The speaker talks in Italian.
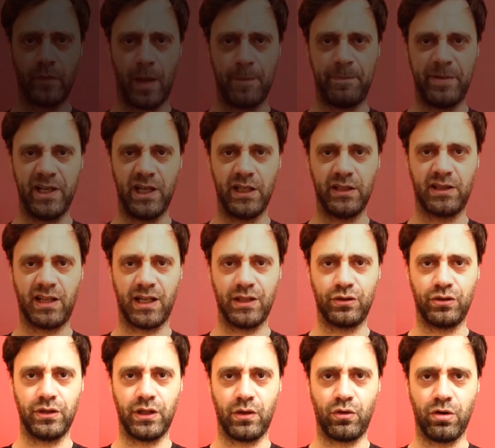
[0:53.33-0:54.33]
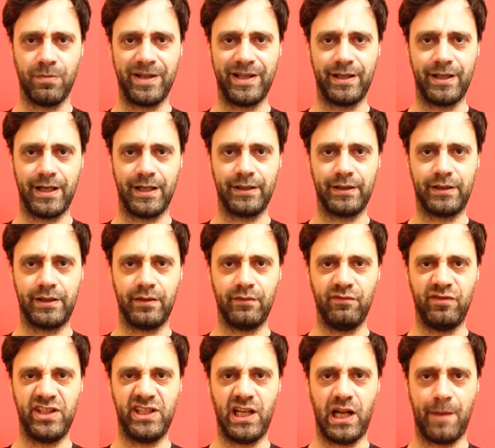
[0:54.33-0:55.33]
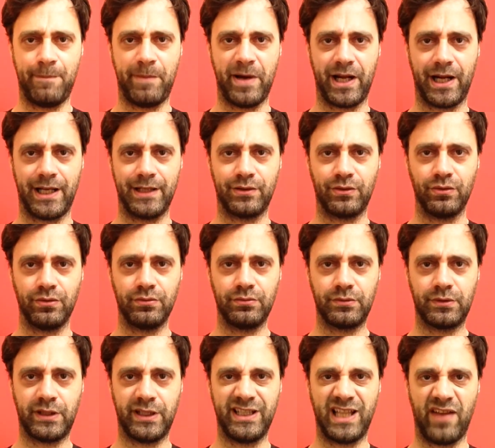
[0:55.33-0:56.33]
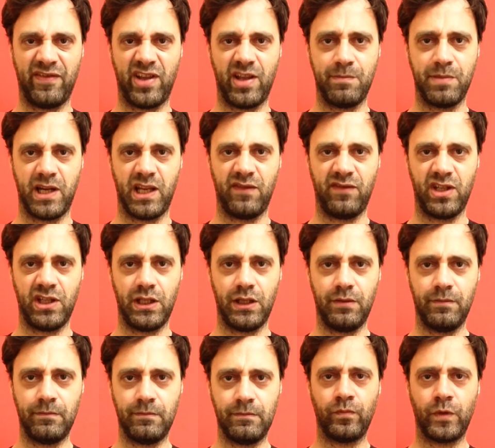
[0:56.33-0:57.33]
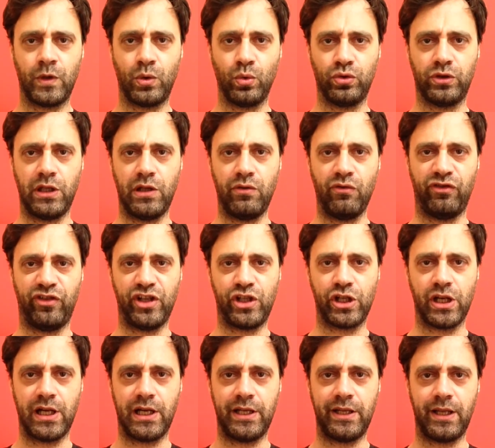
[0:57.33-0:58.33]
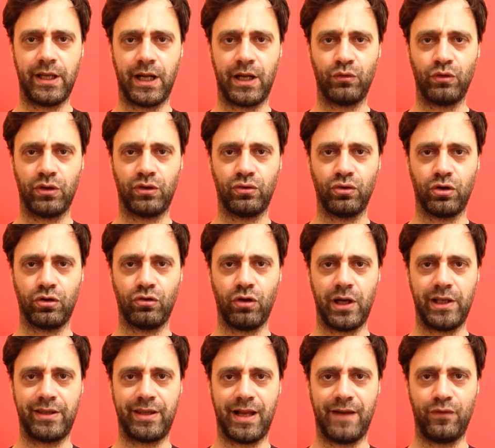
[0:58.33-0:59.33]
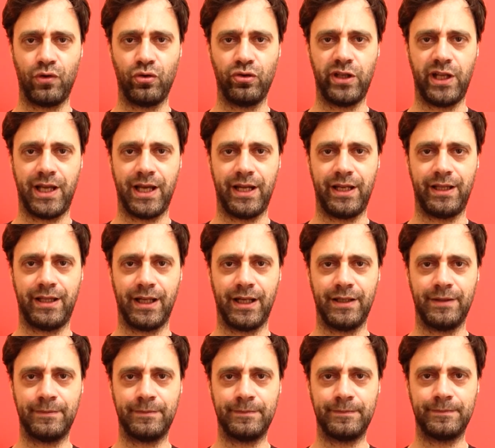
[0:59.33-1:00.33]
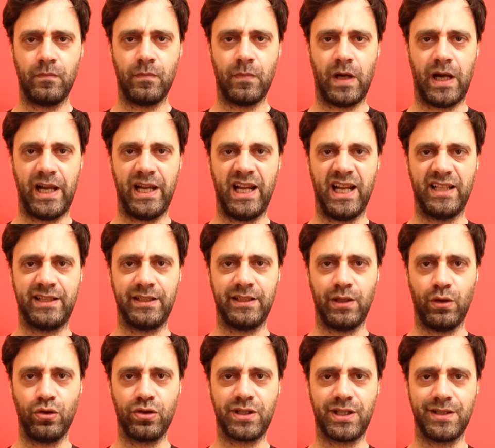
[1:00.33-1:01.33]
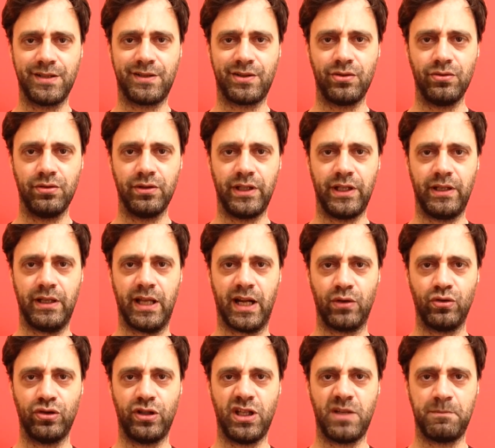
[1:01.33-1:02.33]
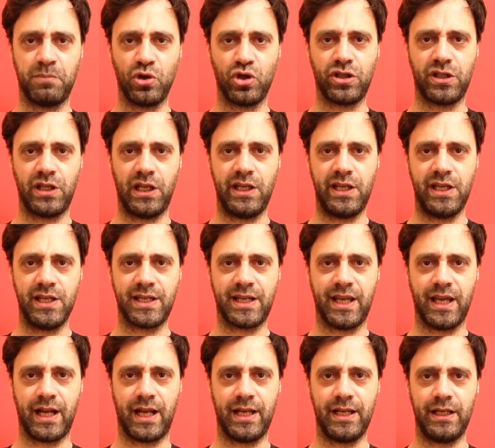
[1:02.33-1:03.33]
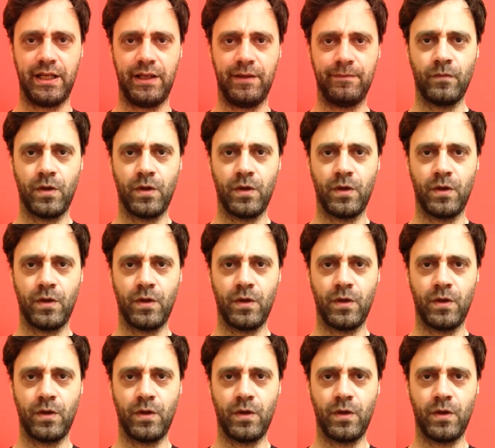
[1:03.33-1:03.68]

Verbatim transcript: Appena entrato dal comandante, vidi l'apparato che dava i brividi. Tutti gli ufficiali erano attorno al tavolo di carità, ai lati dello stanzone erano disposti gli scherani.